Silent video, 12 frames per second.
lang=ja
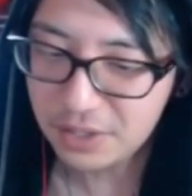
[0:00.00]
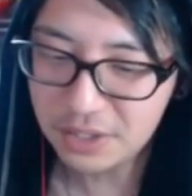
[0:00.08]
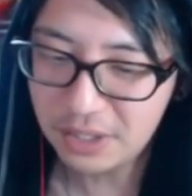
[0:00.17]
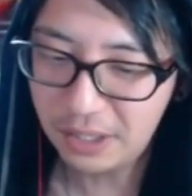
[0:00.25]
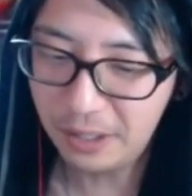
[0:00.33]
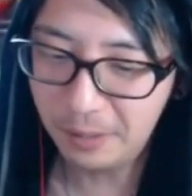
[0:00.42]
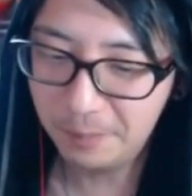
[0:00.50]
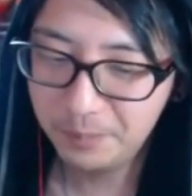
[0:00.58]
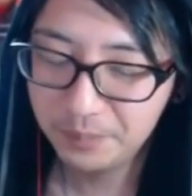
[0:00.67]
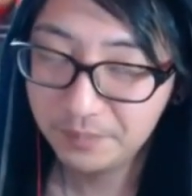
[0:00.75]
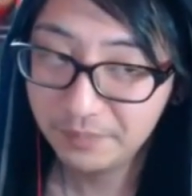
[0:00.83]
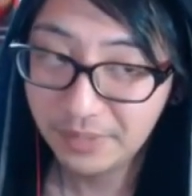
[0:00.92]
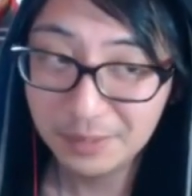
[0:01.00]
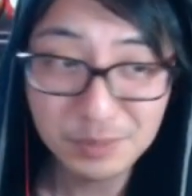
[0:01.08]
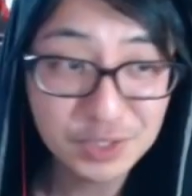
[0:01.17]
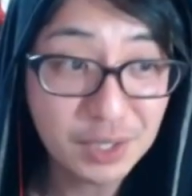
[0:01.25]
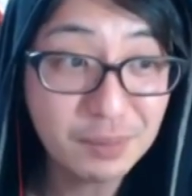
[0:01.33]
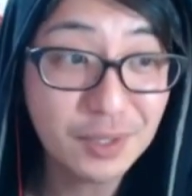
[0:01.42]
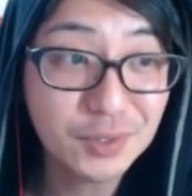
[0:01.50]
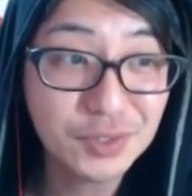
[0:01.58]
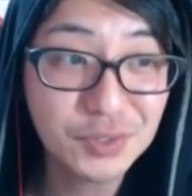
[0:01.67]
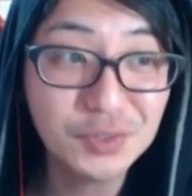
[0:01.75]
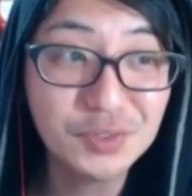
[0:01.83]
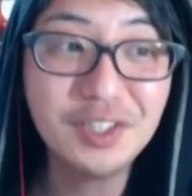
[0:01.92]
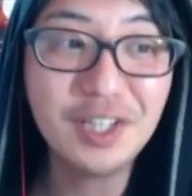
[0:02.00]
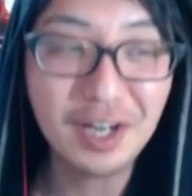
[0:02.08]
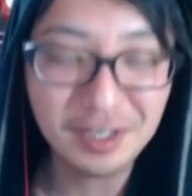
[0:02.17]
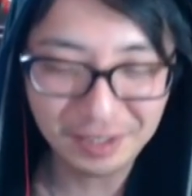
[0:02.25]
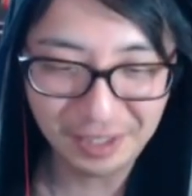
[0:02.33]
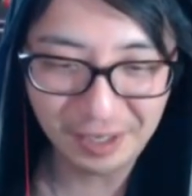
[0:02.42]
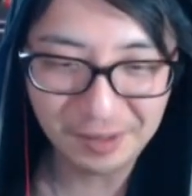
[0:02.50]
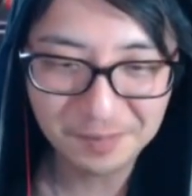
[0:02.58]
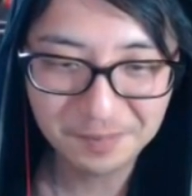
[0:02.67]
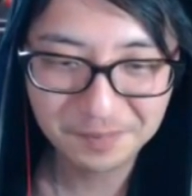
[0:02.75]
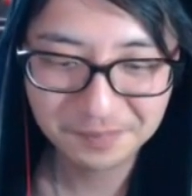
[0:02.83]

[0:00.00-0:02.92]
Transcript: らしい見せ場を作っていただいて。